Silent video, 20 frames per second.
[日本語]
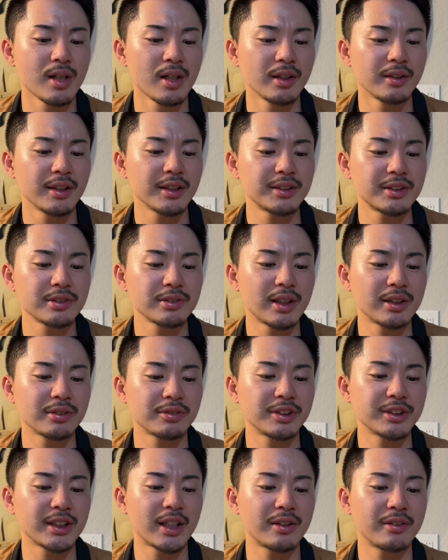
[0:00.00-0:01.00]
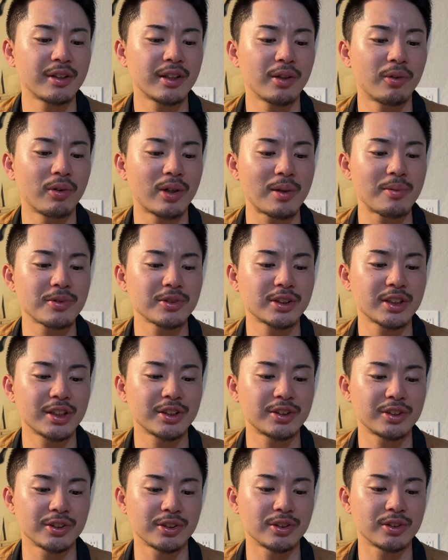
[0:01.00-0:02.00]
で、ツーアウト二三塁で岡本選
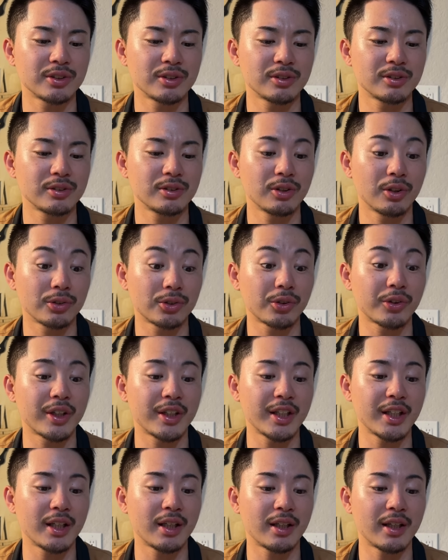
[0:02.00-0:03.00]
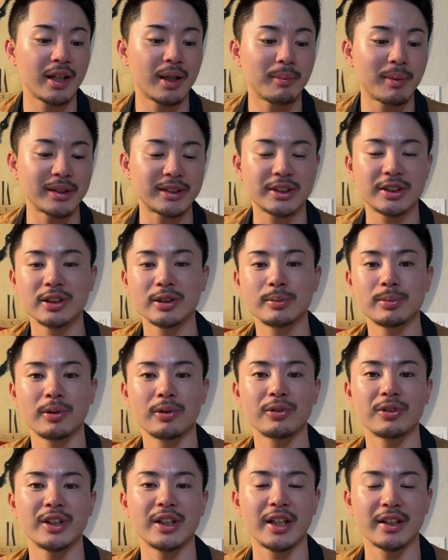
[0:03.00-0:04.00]
手の時に、えー、まあ、
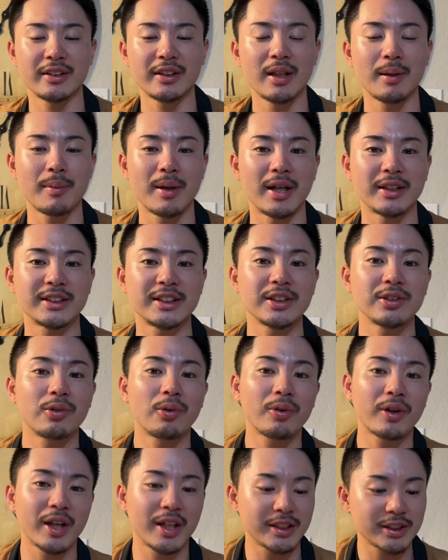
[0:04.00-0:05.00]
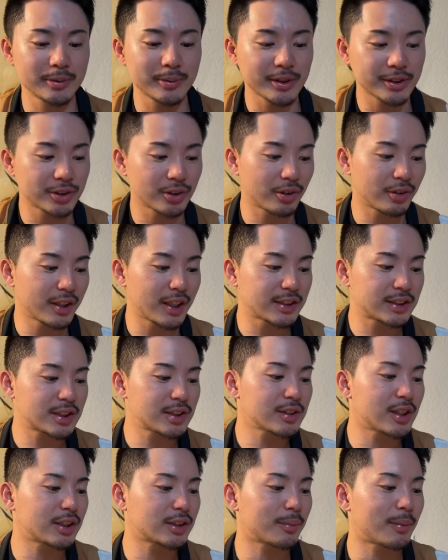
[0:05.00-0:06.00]
ツーボールになって、まあ、申告敬遠しますと。で、
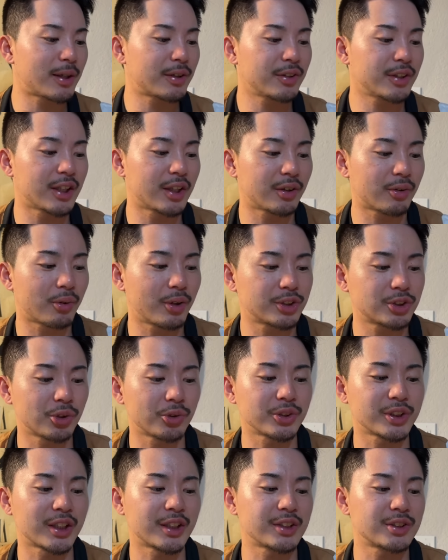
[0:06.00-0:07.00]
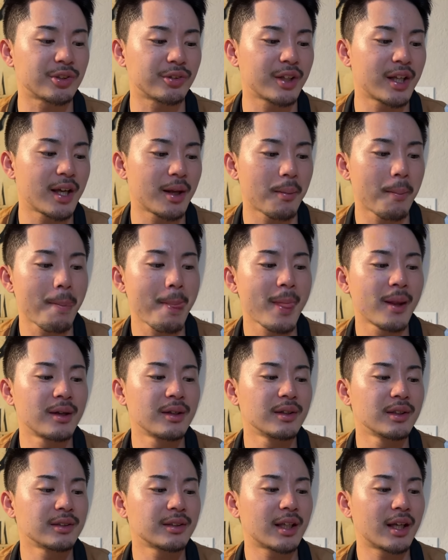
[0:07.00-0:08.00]
ツーアウト満塁で、これ、長野さんですよね。
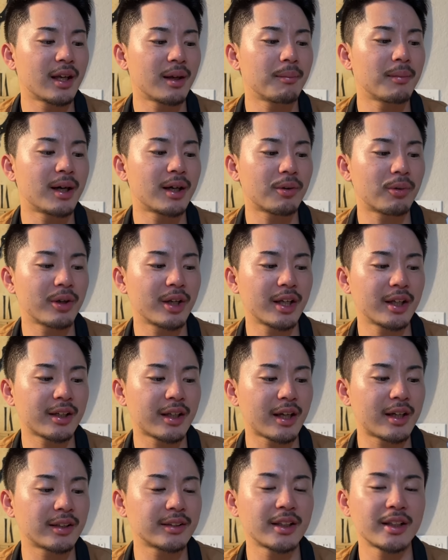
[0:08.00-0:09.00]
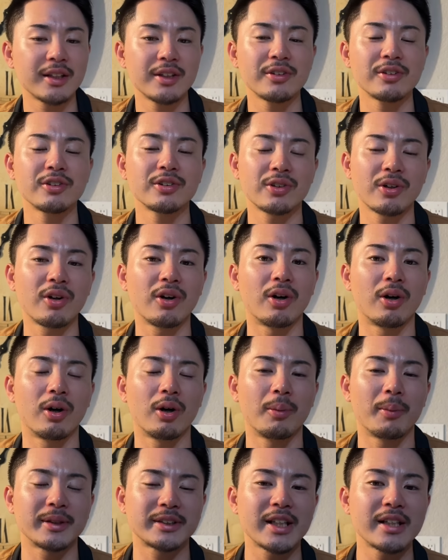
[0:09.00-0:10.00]
で、まあこれ結果的に言う
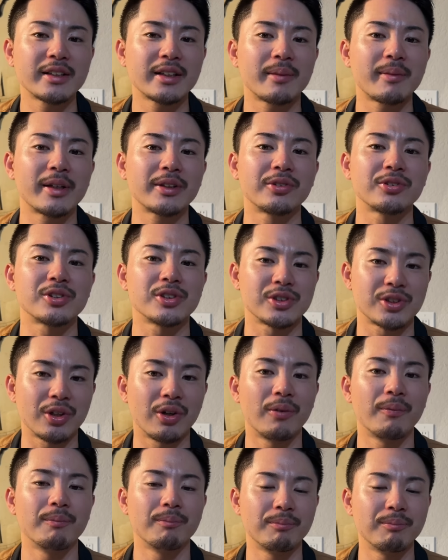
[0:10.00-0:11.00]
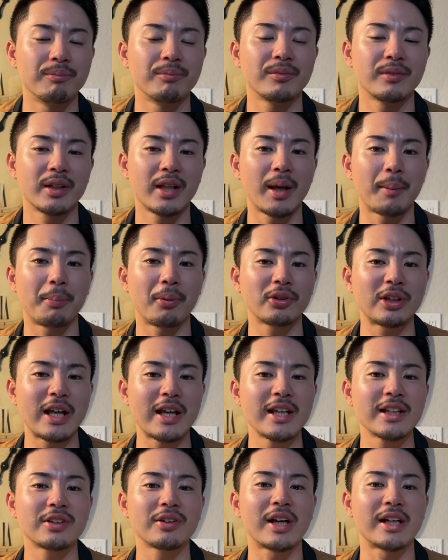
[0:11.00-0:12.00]
と、まあセンター前ヒット打つんですよ。うん。で、
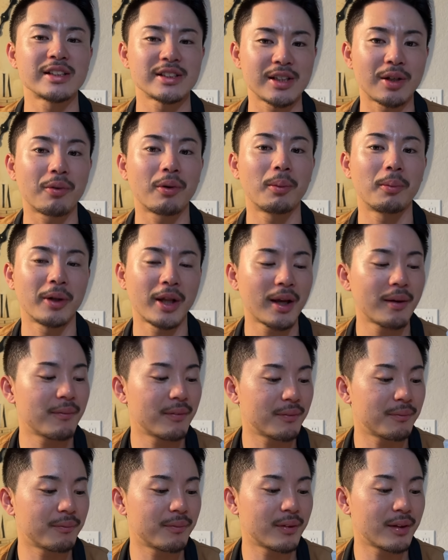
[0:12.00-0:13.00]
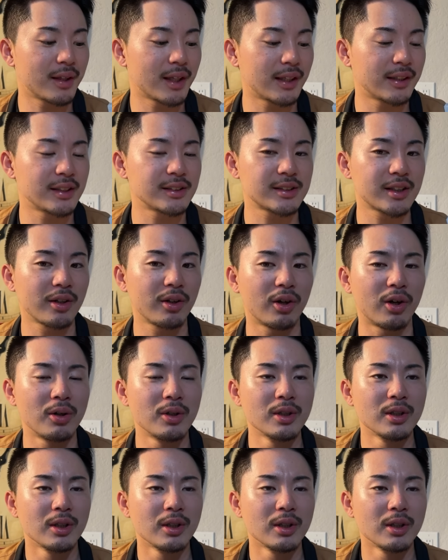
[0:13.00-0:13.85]
ポテンヒットなんですね、これもね。うん、なんですけど、